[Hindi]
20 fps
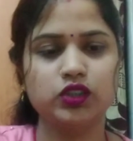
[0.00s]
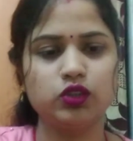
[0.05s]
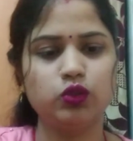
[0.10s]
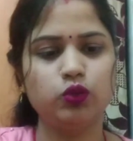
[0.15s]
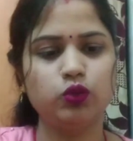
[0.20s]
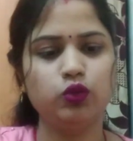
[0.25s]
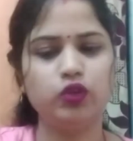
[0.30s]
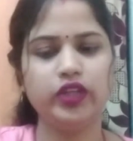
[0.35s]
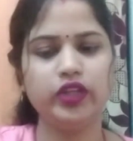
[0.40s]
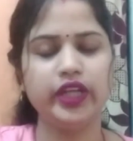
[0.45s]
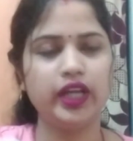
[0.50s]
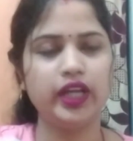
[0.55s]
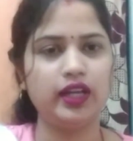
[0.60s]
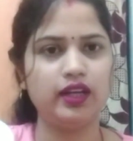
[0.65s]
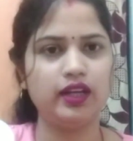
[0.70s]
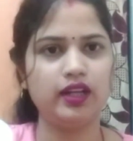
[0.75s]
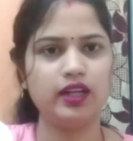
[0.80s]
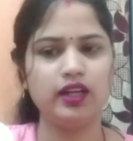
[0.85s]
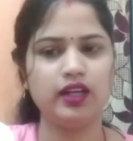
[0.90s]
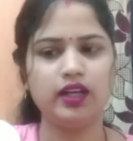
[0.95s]
तो दोनों ही
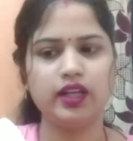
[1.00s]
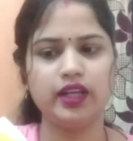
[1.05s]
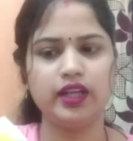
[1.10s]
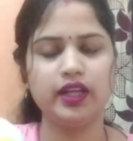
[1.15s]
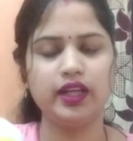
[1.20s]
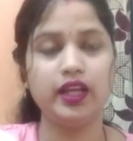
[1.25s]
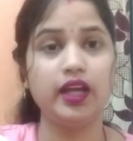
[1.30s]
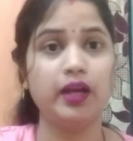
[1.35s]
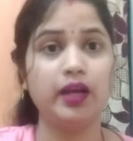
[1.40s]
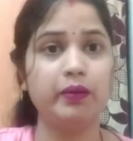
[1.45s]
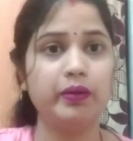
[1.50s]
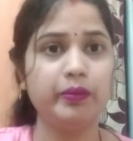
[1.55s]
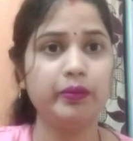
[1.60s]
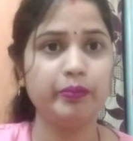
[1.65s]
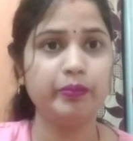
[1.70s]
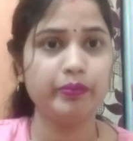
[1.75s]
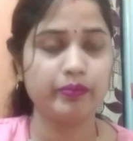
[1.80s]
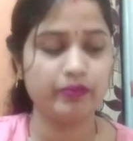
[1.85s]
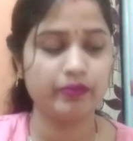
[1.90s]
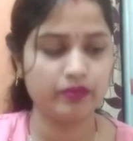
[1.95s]
अलग अलग है अब
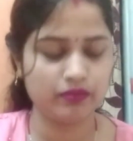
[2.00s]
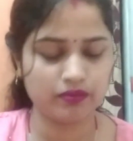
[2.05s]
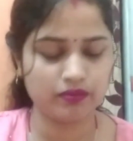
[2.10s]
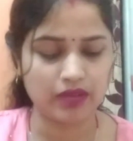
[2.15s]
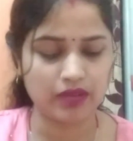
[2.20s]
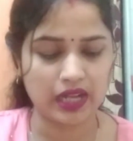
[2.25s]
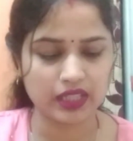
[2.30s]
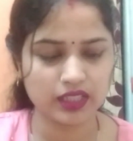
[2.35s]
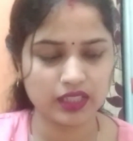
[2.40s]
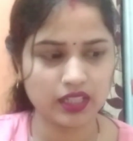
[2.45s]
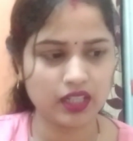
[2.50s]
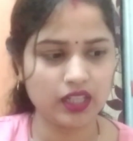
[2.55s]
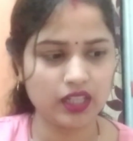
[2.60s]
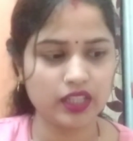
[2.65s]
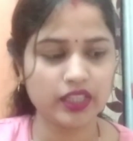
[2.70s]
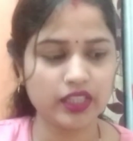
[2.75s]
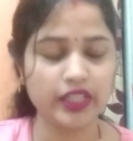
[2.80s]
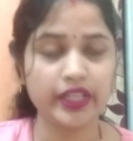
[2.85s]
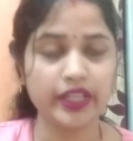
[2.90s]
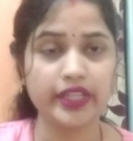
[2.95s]
हम बात कर
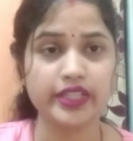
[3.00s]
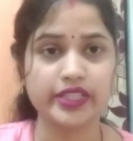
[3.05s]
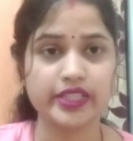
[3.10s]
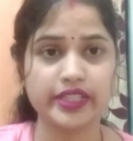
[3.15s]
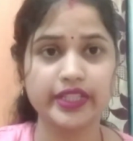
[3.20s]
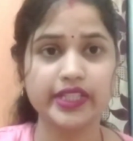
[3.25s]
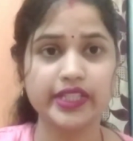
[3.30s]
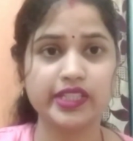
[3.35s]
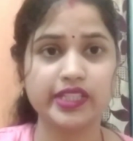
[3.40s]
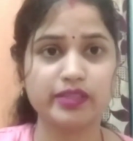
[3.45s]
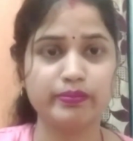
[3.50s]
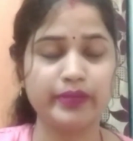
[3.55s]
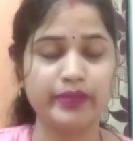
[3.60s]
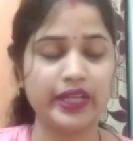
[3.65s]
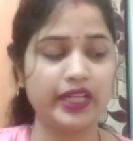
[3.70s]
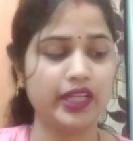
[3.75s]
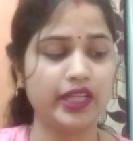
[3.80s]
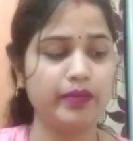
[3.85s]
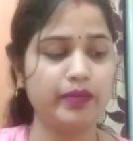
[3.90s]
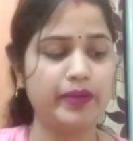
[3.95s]
लेते हैं इसके
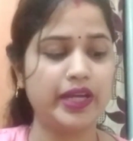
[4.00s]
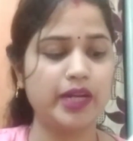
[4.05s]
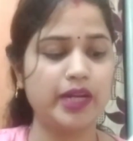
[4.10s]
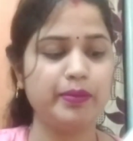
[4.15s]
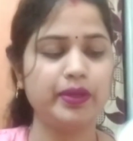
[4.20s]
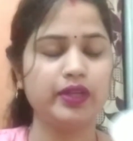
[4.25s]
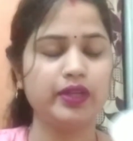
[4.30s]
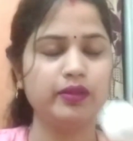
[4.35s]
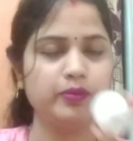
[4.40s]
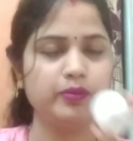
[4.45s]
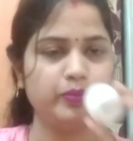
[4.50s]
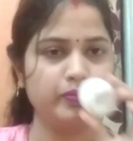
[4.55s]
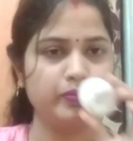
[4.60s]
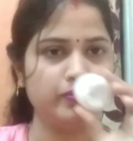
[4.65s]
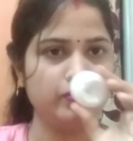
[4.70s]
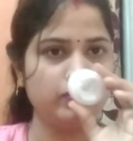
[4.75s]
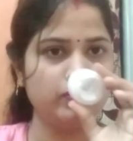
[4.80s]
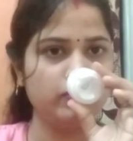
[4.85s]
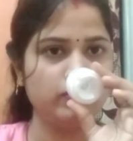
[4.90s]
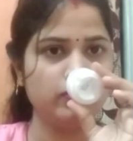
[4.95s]
स्मेल के बारे में
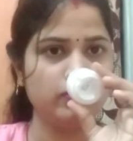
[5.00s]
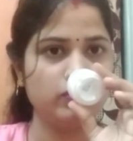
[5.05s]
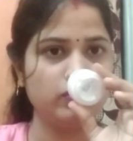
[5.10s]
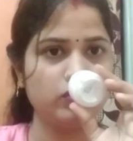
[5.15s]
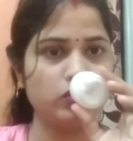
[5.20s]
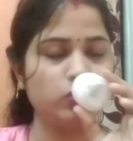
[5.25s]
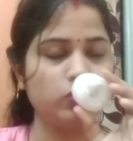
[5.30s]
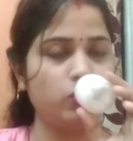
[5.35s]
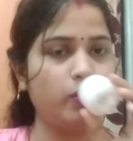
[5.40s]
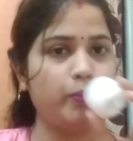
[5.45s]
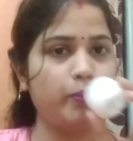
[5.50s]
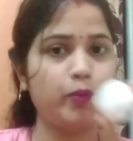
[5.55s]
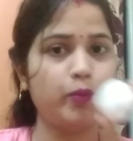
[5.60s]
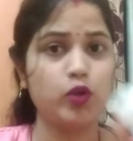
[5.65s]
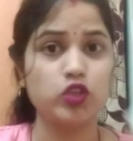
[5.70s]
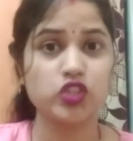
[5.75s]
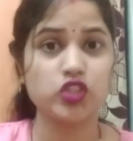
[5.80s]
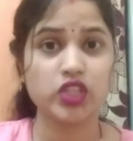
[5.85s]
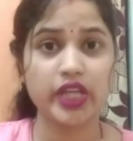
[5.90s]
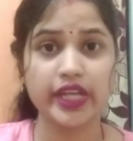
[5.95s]
तो
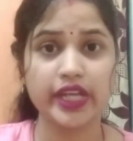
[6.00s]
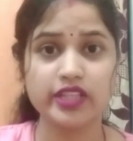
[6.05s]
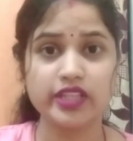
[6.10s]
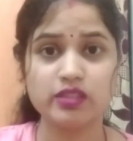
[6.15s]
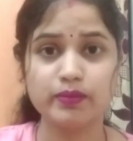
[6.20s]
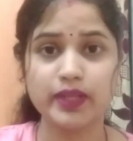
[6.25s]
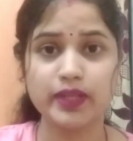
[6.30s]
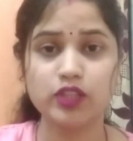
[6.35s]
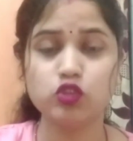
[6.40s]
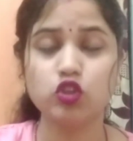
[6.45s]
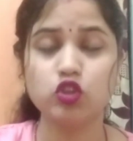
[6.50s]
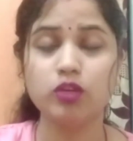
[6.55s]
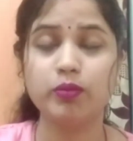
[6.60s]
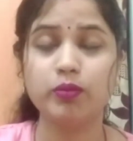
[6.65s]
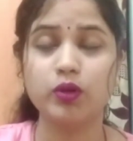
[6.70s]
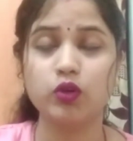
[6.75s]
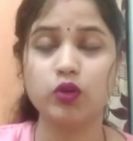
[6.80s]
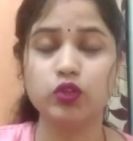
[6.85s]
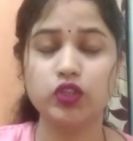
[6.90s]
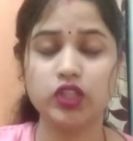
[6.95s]
पॉन्स का स्मेल जो है
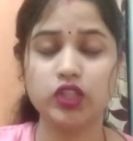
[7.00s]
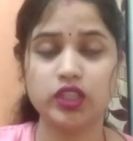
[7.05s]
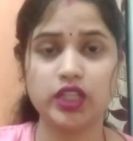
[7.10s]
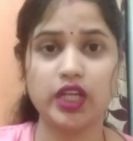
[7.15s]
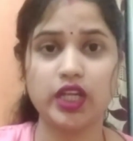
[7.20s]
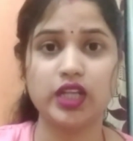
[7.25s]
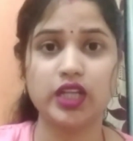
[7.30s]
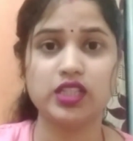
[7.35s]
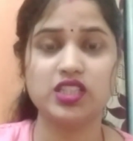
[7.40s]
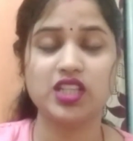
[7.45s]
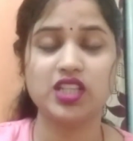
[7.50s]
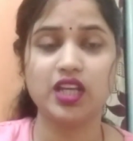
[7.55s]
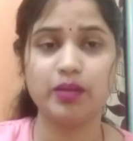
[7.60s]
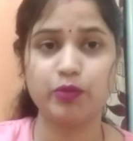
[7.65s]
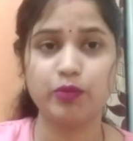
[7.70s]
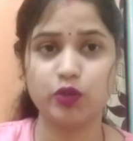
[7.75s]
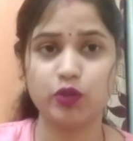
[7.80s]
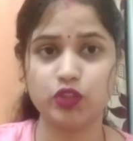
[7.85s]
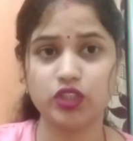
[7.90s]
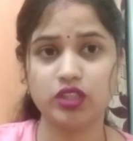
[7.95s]
बहुत ज़्यादा अच्छा
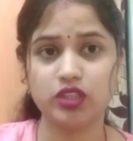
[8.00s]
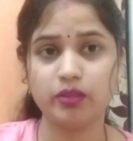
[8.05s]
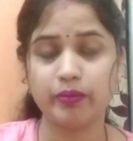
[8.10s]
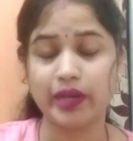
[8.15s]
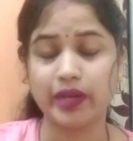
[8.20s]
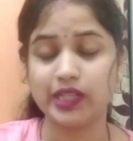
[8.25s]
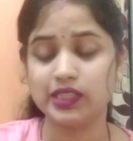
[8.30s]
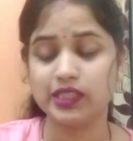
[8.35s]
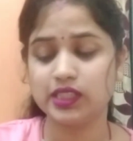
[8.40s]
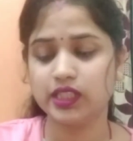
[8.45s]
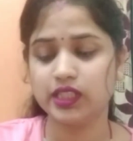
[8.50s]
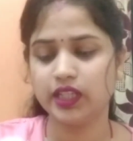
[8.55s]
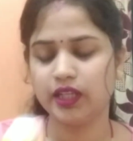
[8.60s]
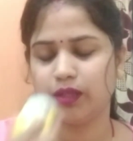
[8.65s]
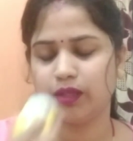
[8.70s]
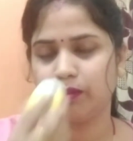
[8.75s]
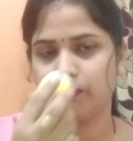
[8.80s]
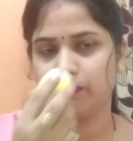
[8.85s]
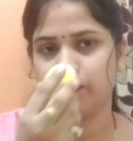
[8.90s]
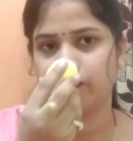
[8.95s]
है बहुत ज़्यादा माइल्सी
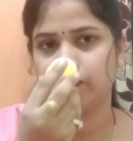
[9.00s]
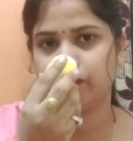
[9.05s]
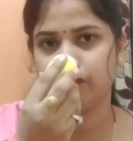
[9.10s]
है